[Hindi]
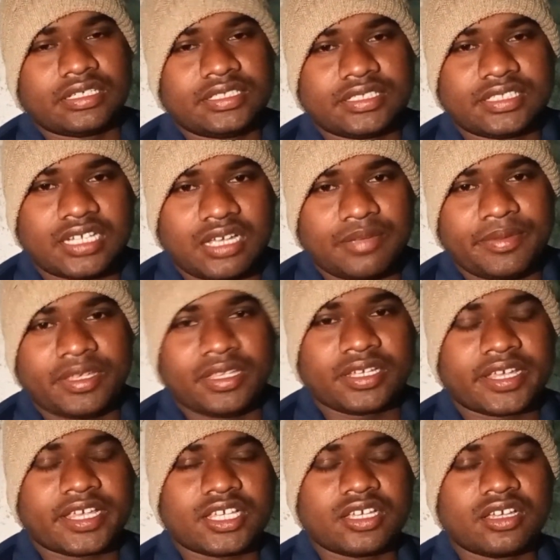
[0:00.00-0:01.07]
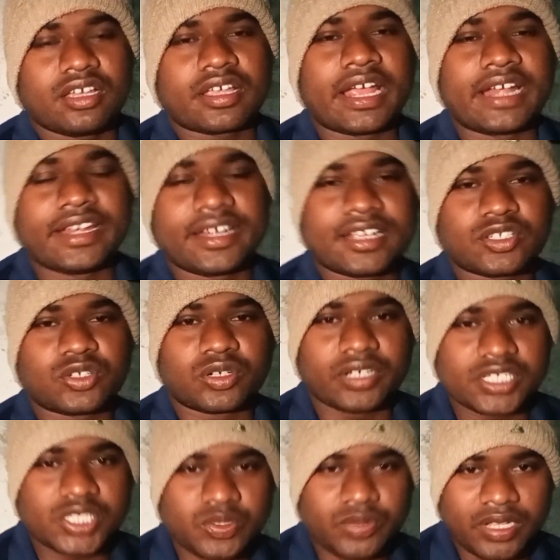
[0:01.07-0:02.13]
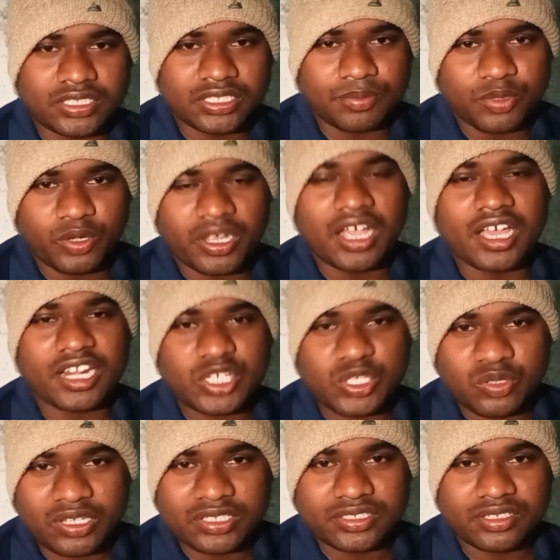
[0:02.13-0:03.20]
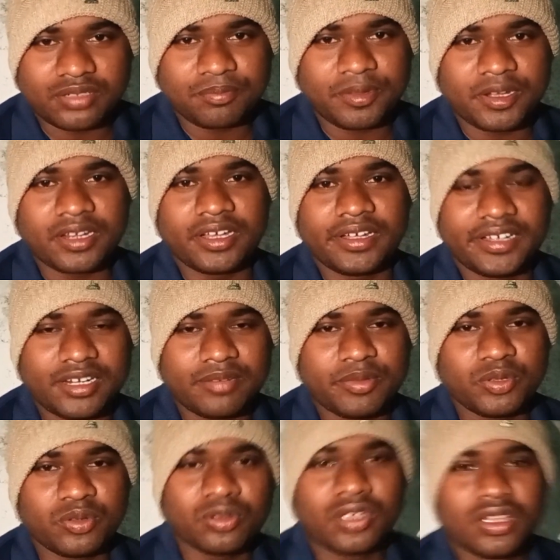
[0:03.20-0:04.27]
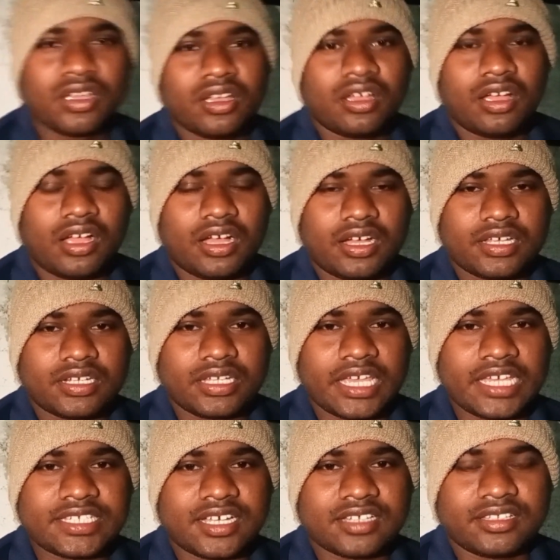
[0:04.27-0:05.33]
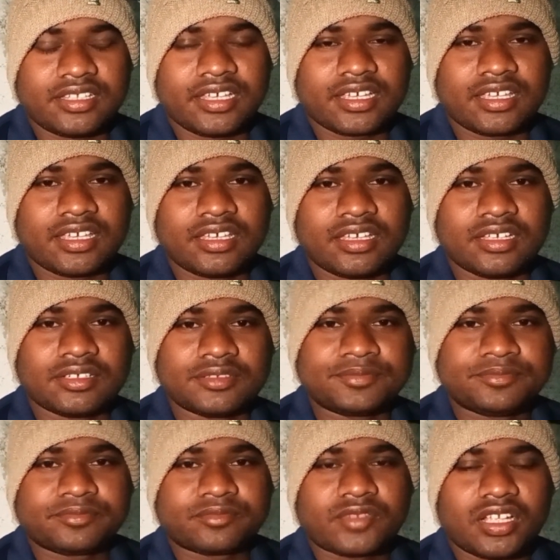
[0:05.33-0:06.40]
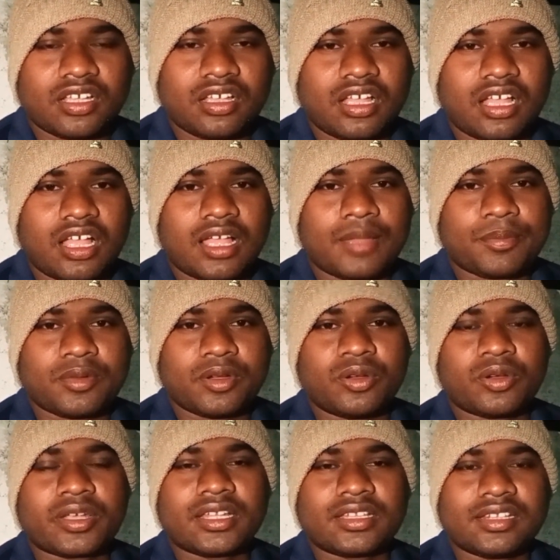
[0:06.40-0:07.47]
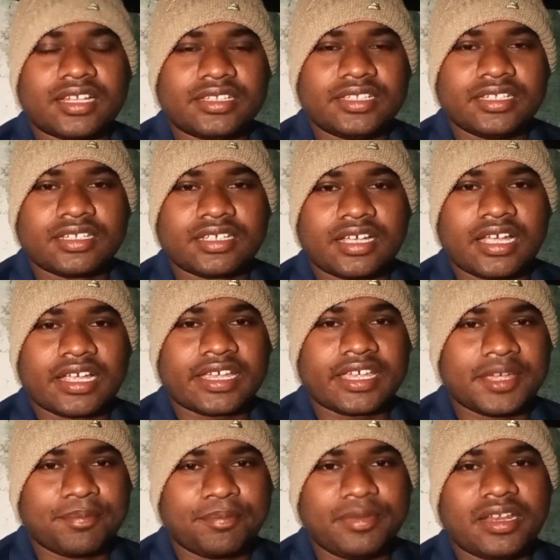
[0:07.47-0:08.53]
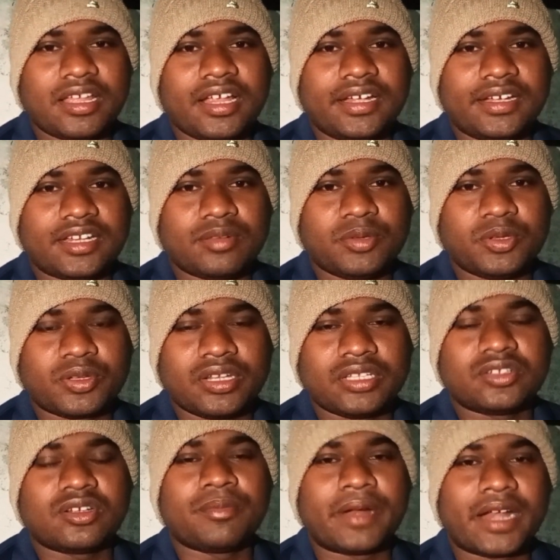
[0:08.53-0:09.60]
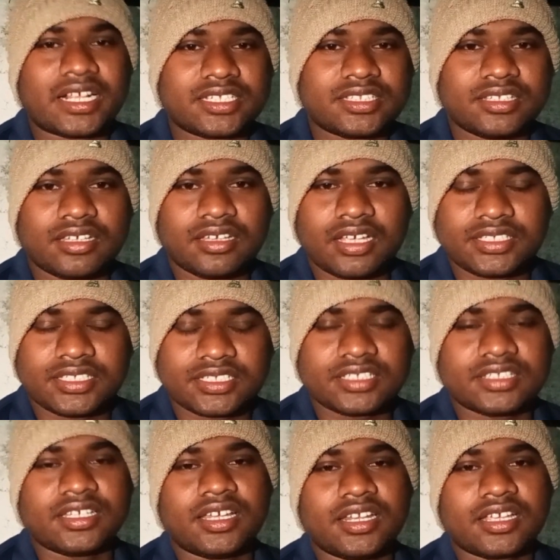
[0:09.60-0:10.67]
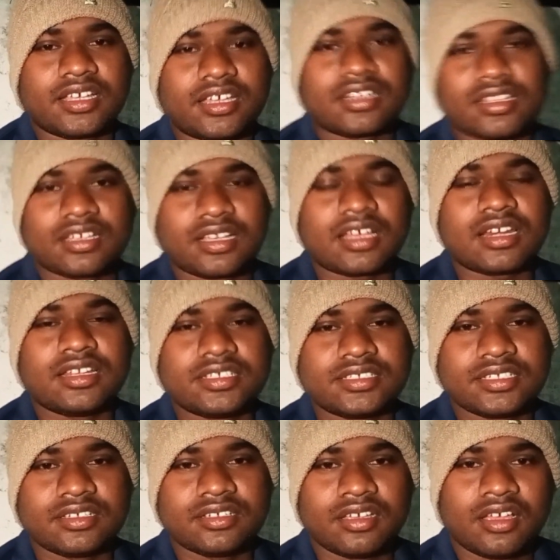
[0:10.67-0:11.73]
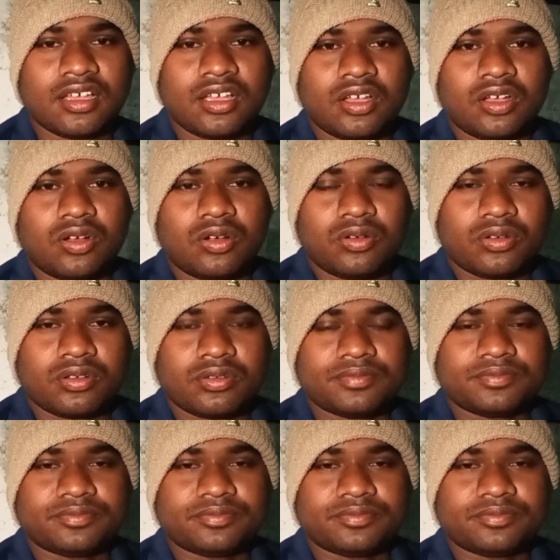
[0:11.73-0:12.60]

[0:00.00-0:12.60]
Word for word: जितना भी कैंडिडेट का शॉर्टलिस्ट हुआ है सबको कंग्रेचुलेसन फॉर इंटरव्यू और यही चाहते हैं कि आपको कितना दिन का गैप मिला है इंटरव्यू के लिए थोड़ा बढ़िया से अच्छे से तैयारी कर कर लीजिए और